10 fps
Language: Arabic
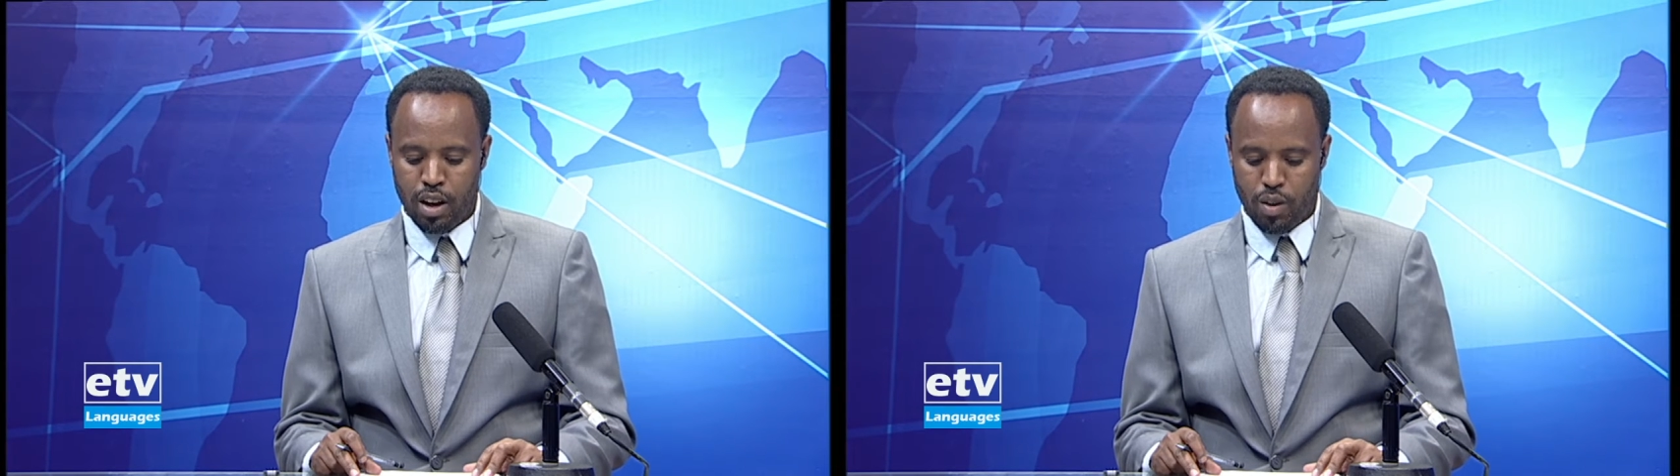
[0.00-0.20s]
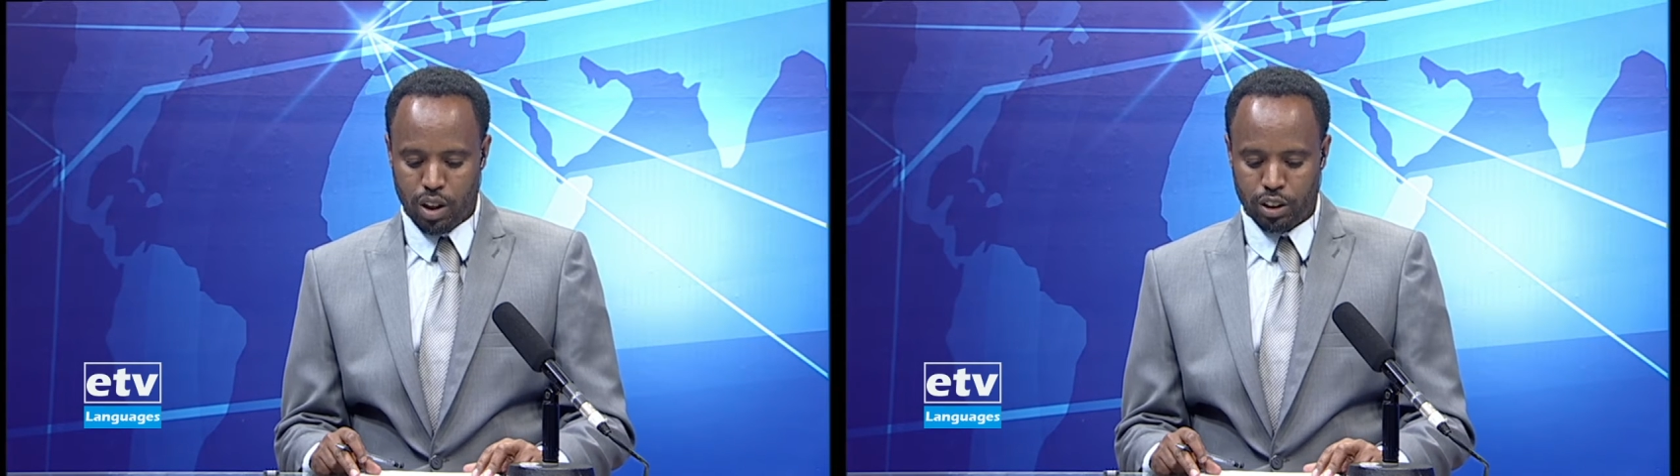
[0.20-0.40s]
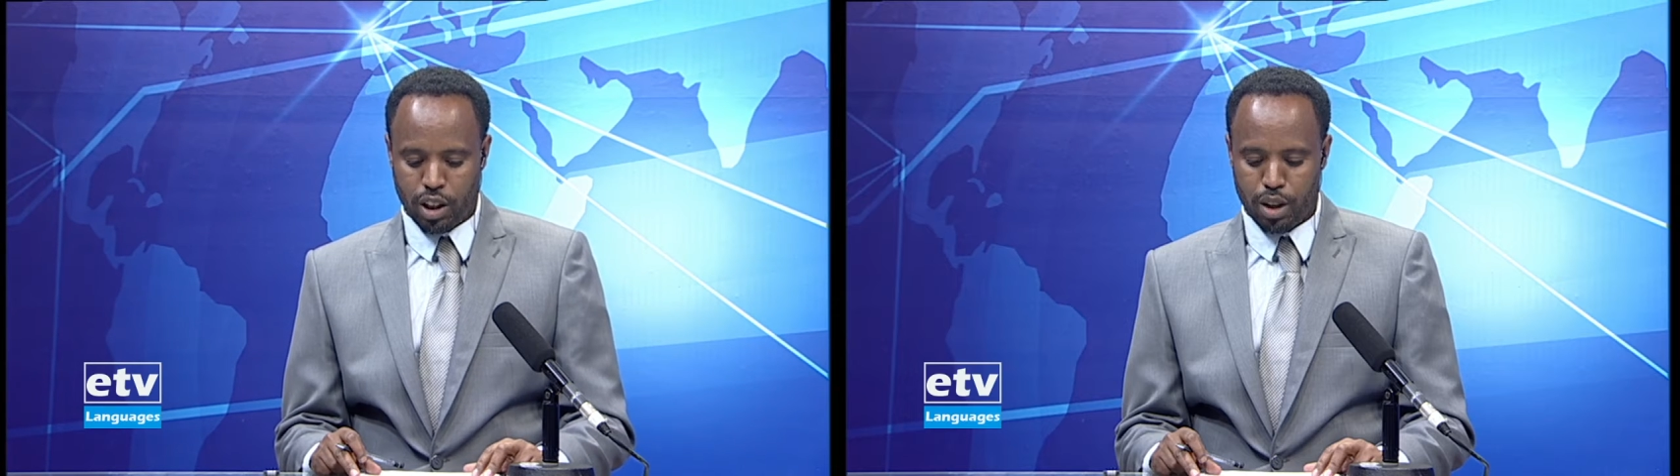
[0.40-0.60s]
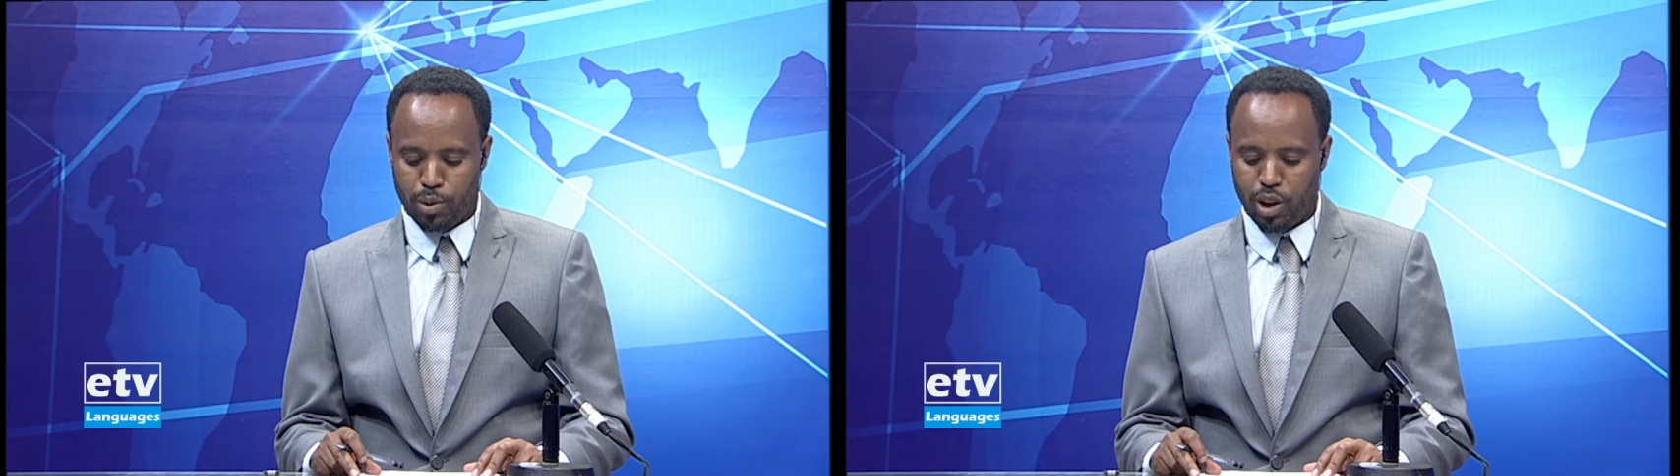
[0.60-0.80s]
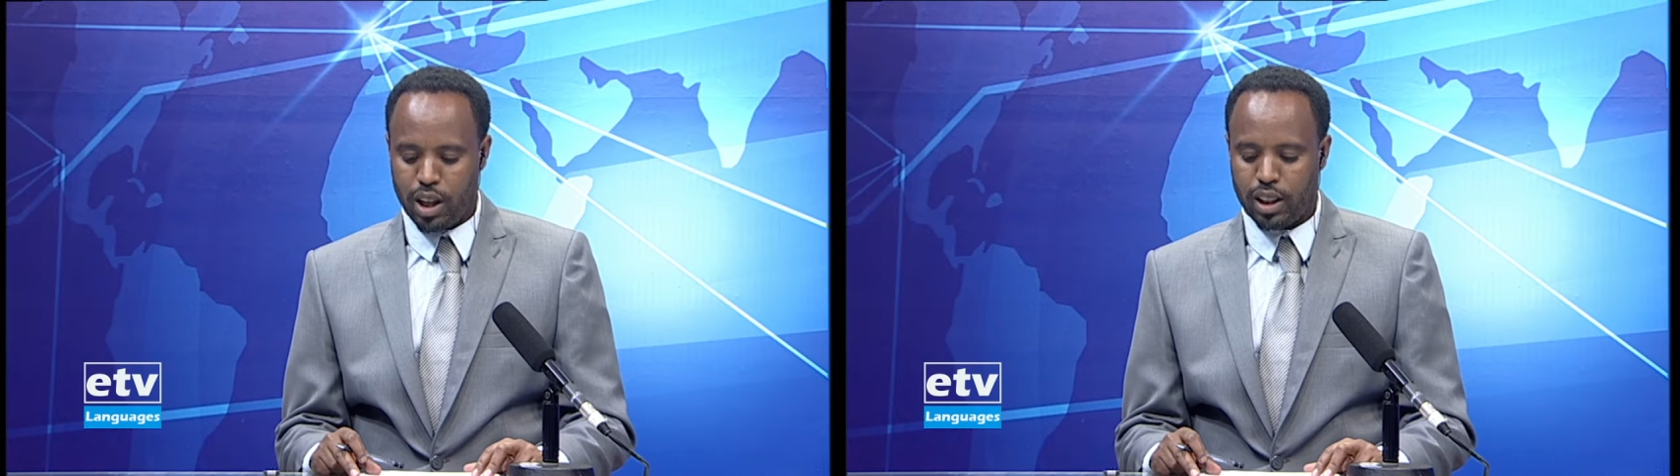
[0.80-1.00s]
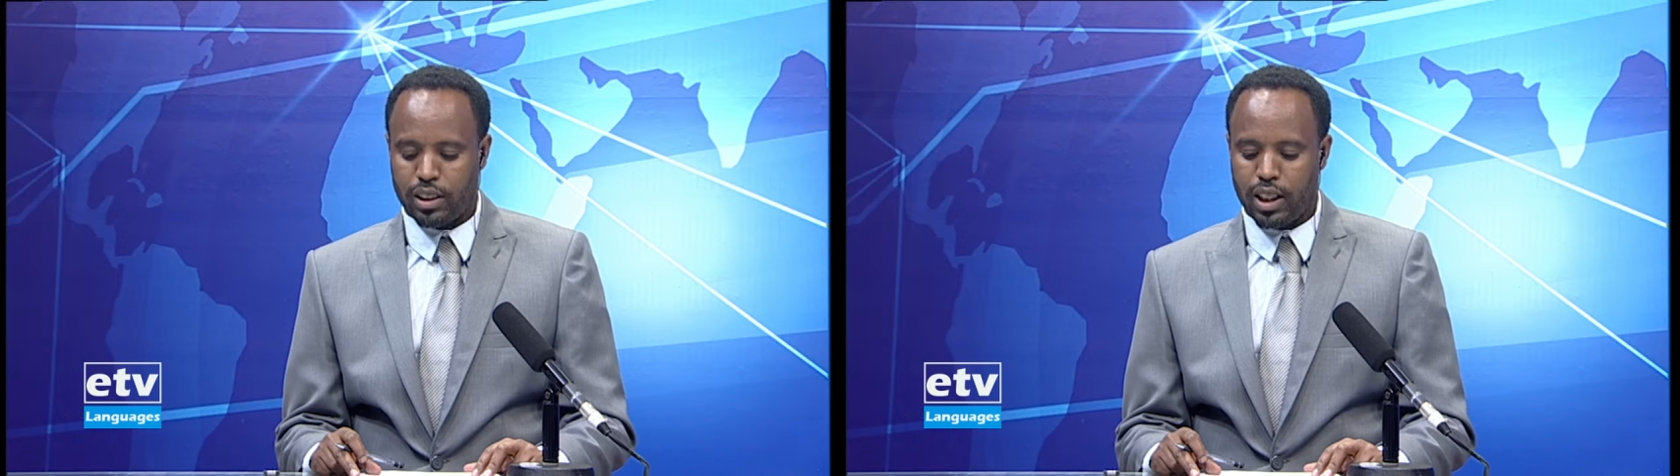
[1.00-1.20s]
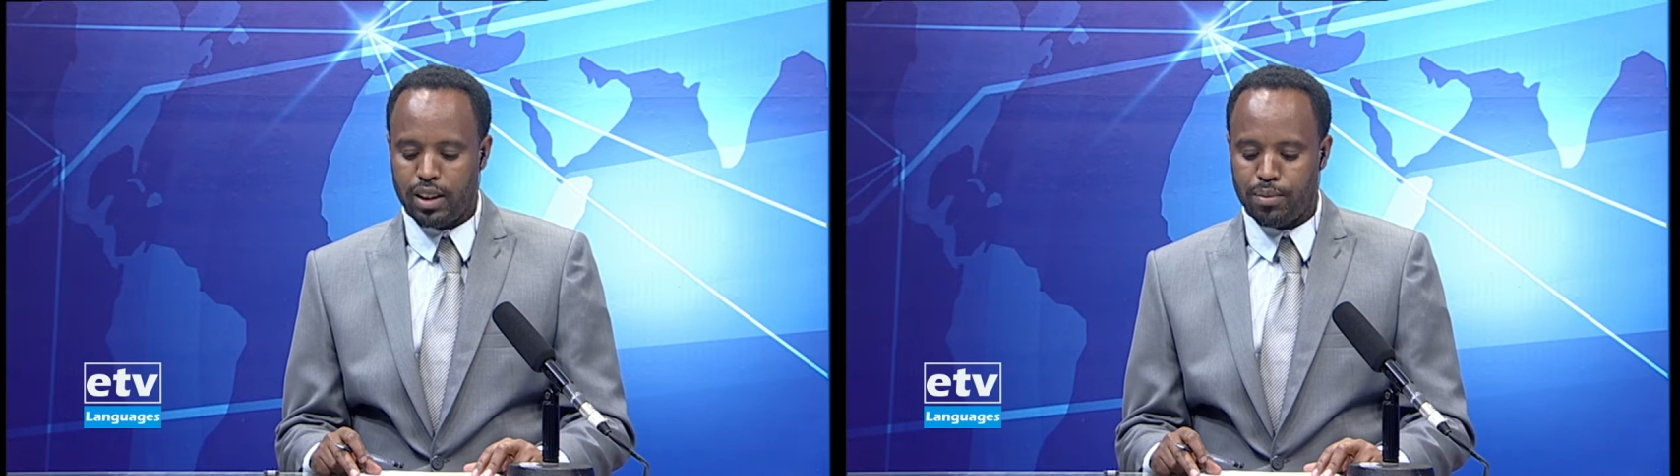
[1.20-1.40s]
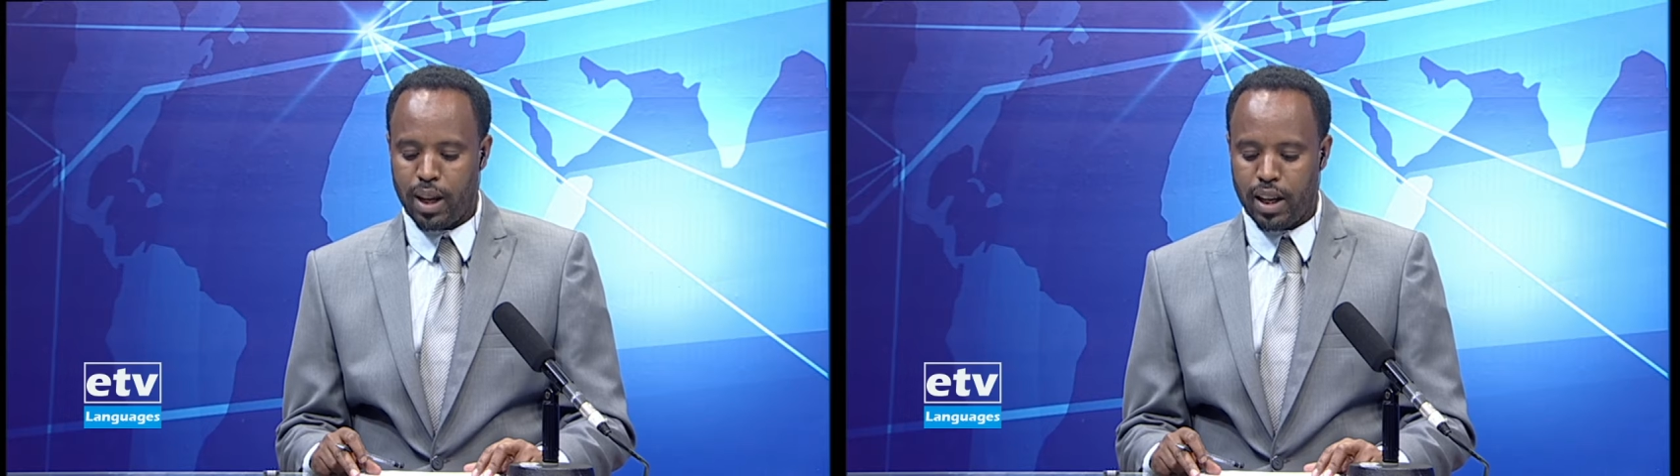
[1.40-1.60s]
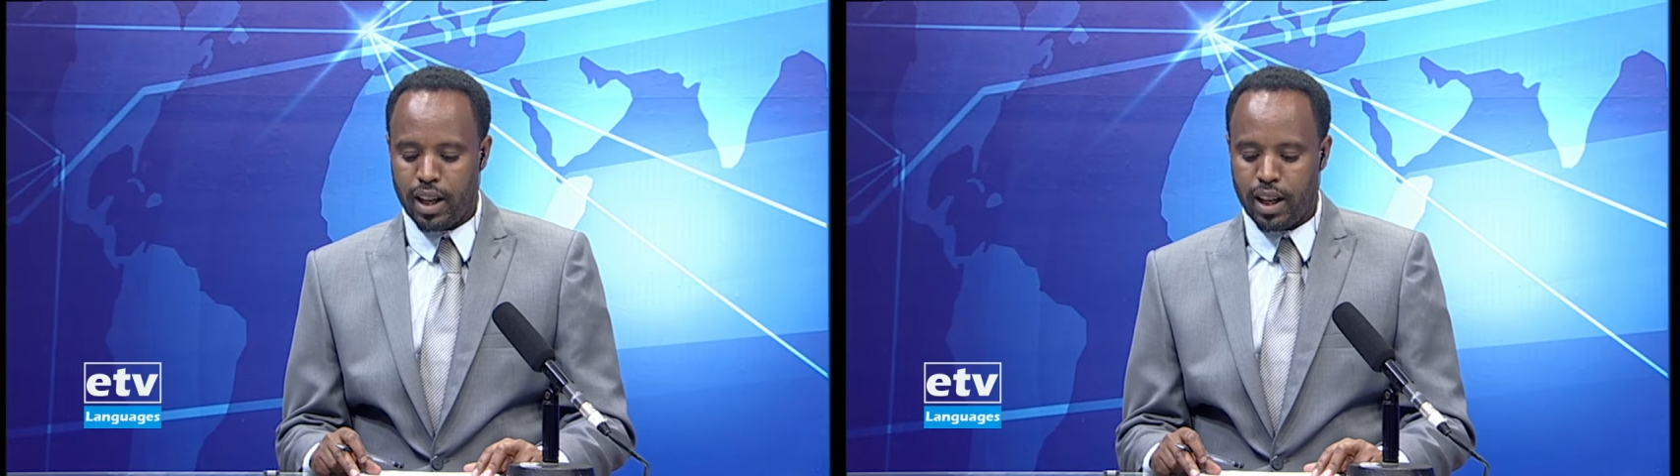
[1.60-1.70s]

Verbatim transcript: وأجرى مناقشات مع